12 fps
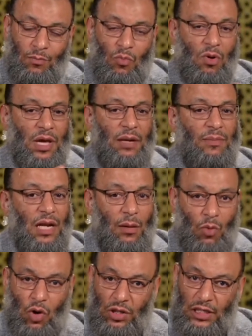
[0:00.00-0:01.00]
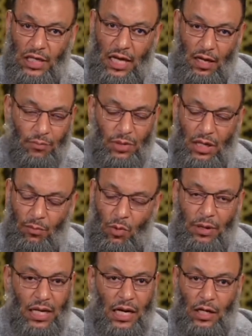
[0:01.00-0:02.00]
ممكن من المخطئ من
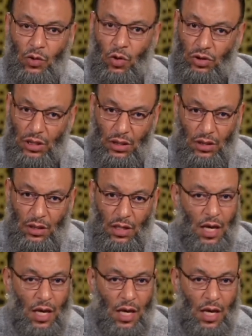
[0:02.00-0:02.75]
الممكن ان يخطئ